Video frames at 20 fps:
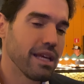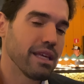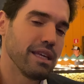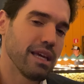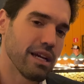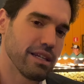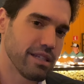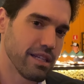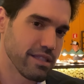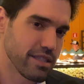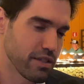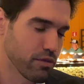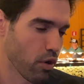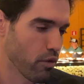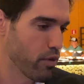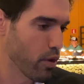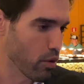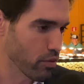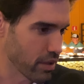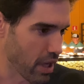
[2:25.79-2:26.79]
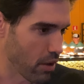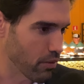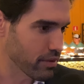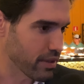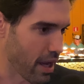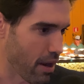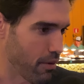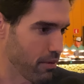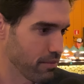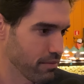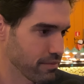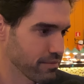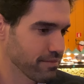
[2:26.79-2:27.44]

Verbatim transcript: E a gente desenvolveu o Downtown.